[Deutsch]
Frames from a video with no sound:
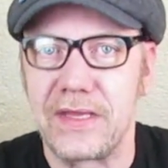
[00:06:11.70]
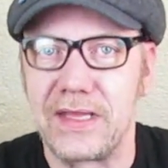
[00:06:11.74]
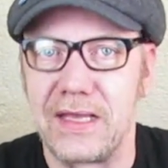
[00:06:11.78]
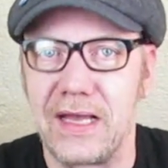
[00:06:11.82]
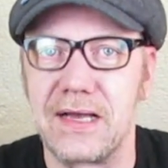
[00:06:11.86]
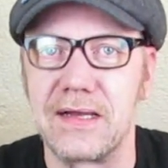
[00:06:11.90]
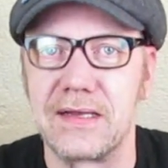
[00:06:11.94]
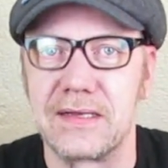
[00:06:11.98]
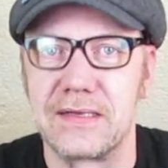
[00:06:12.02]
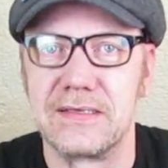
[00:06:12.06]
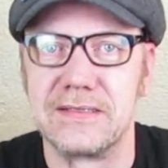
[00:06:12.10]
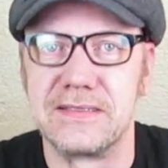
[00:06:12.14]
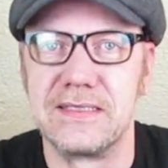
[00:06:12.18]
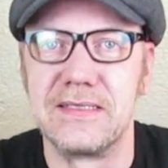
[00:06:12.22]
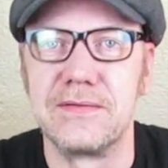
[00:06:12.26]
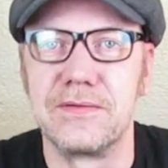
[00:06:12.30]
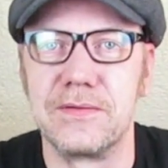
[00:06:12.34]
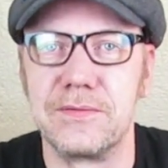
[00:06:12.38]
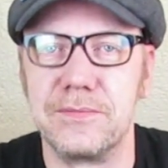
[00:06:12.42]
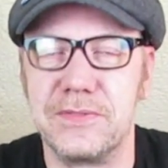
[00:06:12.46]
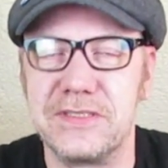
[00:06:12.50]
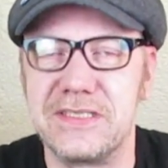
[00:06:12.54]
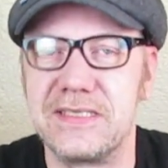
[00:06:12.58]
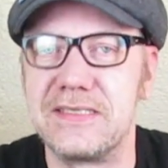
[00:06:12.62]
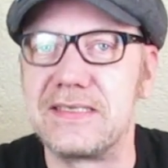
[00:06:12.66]
ja,
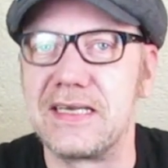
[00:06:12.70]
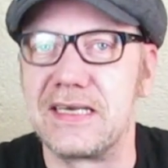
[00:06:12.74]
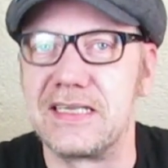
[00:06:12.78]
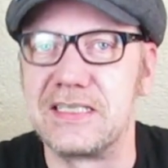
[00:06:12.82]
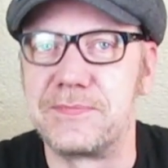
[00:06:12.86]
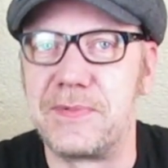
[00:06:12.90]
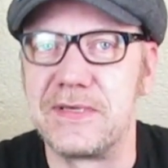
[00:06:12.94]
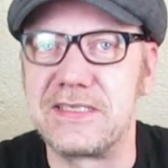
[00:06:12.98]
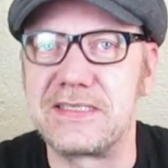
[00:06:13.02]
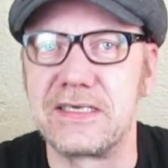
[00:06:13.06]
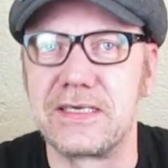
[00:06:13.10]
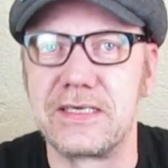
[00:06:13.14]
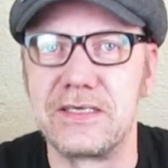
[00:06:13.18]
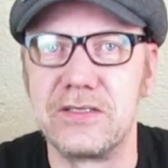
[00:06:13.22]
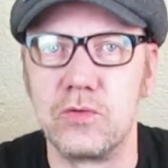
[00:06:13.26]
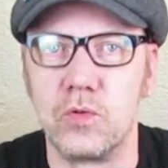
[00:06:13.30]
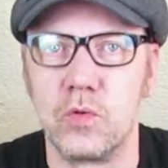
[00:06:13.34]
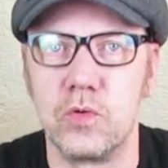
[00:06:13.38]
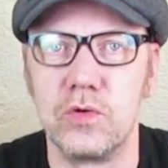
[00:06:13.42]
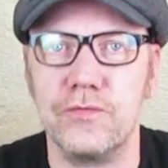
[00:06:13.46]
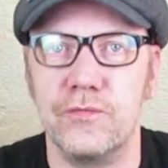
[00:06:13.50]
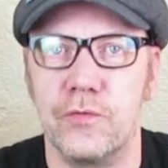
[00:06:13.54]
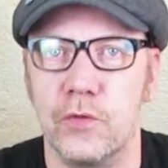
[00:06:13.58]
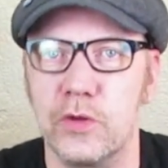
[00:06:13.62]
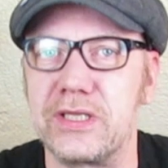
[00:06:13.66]
besinnt sich eines Besseren
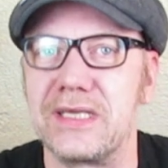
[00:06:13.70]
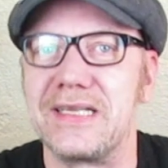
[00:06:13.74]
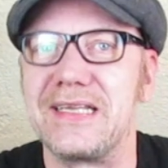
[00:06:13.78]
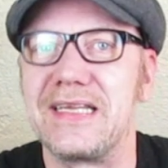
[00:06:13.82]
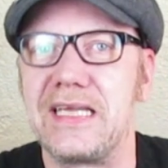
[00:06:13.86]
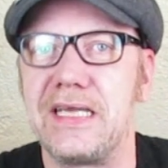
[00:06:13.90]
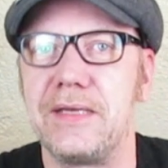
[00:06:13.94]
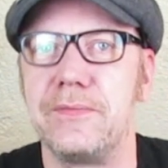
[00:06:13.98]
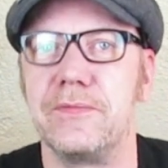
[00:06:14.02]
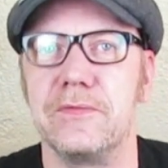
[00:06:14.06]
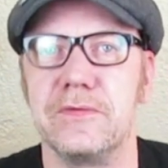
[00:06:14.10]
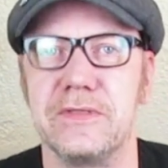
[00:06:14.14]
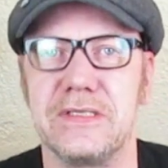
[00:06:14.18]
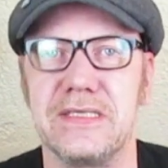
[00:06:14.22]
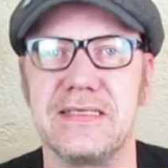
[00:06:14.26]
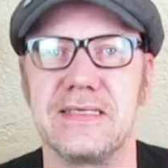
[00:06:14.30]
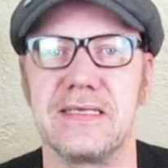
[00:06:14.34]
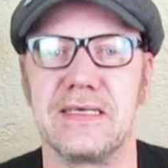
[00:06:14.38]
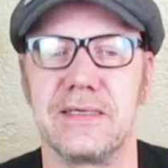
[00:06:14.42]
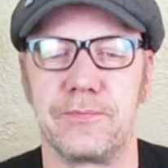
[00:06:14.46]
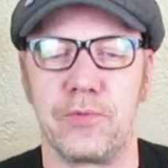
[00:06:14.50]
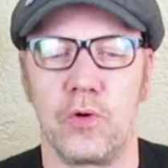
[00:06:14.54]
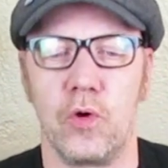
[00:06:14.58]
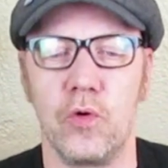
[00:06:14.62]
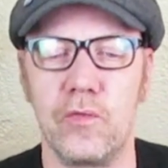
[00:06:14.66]
und wird dann eben
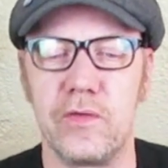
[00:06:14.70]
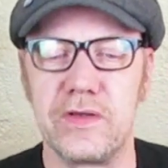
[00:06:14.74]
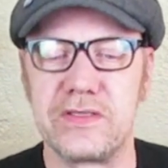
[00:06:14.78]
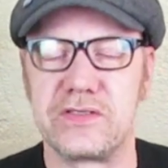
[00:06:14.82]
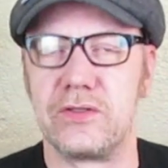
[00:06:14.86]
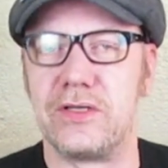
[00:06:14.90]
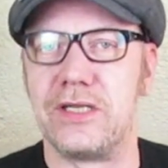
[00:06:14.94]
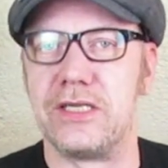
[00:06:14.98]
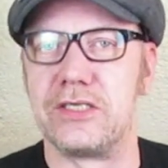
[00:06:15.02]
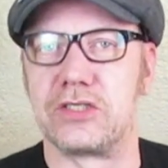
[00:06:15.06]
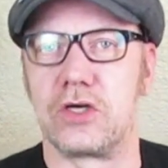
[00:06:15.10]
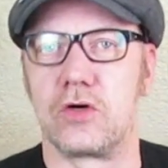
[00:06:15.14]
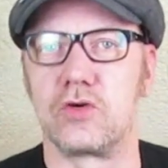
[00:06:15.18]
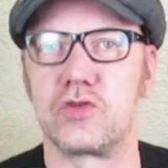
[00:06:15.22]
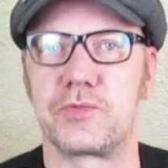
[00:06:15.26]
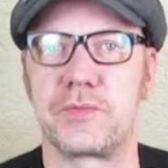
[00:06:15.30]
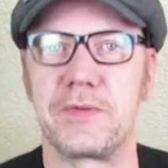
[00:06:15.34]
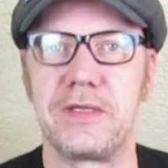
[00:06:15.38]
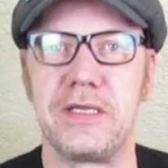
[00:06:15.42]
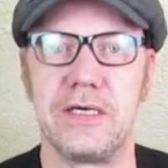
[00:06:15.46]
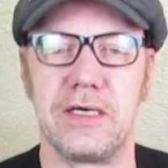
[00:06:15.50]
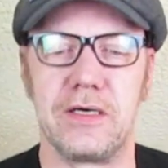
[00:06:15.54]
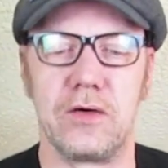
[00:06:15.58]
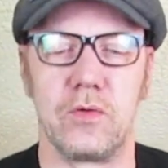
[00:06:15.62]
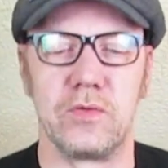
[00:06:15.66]
dieser professionelle
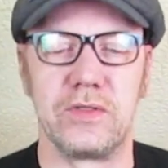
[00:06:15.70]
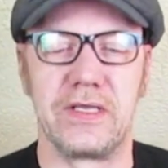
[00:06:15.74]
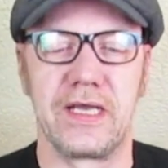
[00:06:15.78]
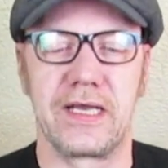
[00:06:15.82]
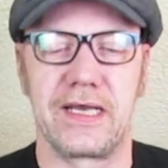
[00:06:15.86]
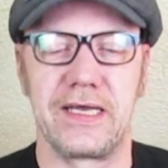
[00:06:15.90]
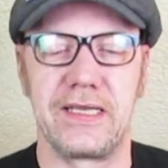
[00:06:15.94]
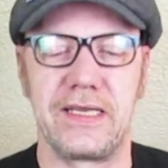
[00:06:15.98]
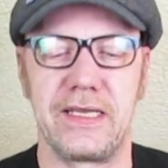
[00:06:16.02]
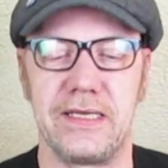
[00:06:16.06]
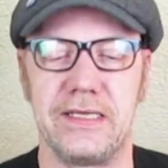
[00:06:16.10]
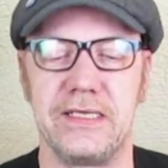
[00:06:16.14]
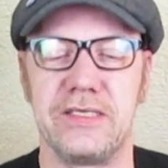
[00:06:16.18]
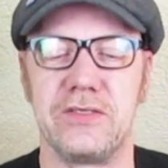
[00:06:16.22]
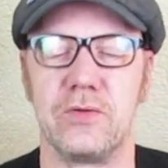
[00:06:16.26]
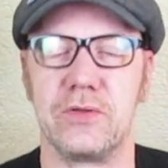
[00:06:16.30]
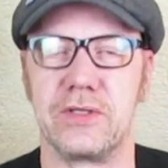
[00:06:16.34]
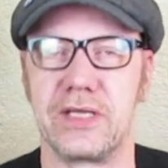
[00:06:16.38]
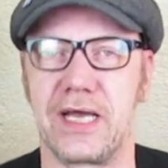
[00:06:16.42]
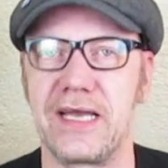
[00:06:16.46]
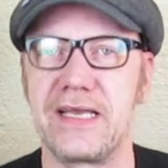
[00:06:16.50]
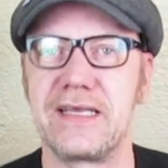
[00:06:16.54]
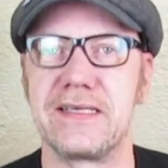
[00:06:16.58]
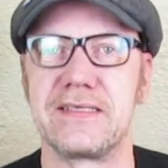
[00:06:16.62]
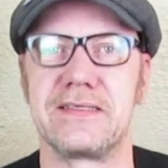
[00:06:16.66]
Schauspieler und er kann dann nicht nur
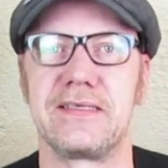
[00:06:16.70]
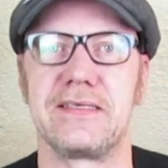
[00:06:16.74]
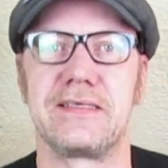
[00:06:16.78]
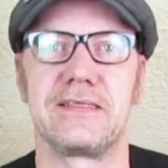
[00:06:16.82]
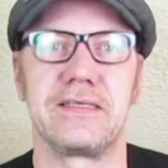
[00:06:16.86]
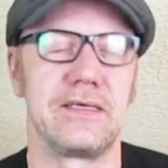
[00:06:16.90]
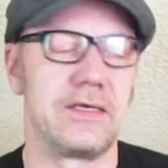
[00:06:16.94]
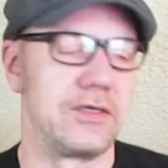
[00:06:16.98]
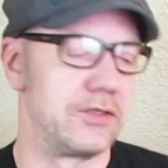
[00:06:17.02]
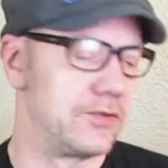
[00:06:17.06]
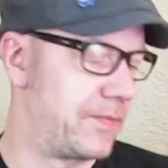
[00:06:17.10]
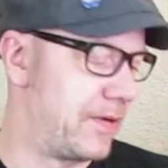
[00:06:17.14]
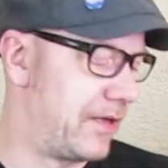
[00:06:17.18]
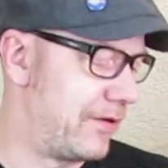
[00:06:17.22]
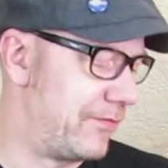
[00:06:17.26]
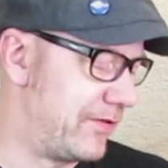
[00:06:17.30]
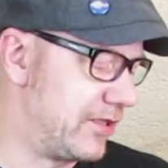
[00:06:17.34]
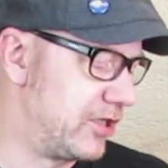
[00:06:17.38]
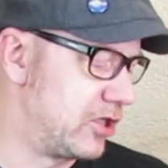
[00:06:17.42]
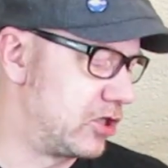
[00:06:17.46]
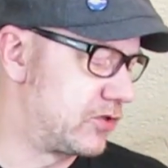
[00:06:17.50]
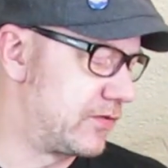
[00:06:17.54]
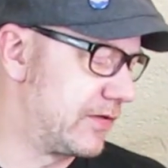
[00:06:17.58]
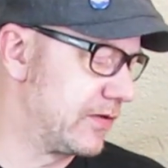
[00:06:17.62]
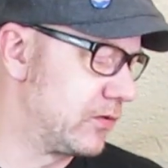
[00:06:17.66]
drei Gesichter, also bei der
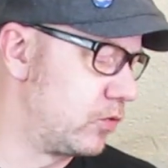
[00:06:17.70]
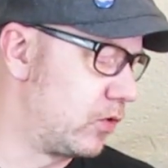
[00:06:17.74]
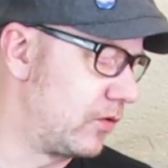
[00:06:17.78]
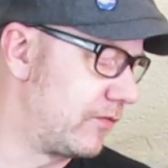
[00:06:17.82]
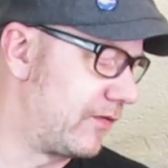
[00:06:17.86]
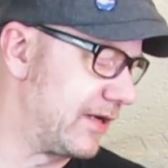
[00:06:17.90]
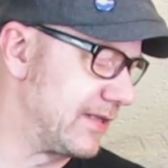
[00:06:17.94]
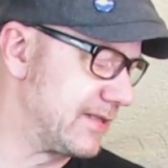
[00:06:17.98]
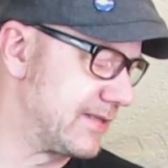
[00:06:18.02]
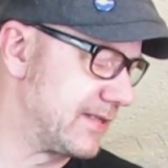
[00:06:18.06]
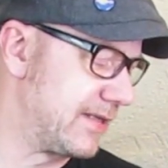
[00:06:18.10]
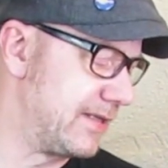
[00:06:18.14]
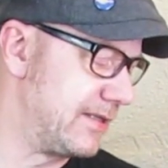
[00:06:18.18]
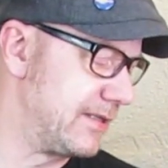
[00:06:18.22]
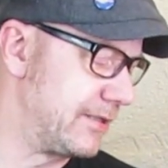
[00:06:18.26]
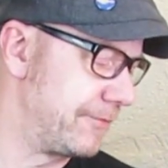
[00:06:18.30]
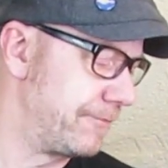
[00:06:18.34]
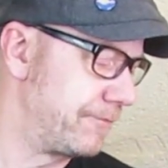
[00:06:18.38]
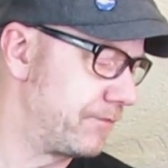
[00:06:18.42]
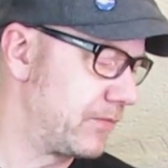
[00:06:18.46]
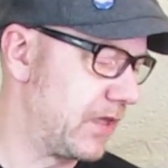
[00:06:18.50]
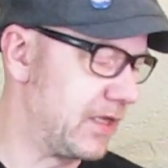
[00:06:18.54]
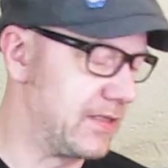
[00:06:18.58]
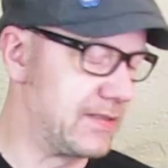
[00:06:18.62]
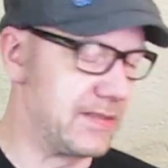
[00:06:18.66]
Vintage-Figur waren es halt,
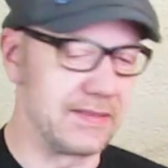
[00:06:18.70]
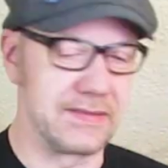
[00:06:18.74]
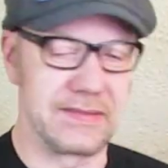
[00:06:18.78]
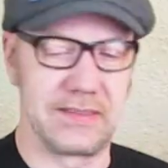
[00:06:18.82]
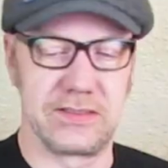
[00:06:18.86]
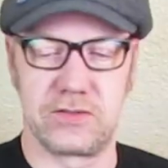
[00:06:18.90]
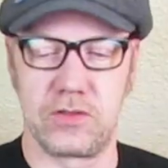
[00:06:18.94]
ich sag's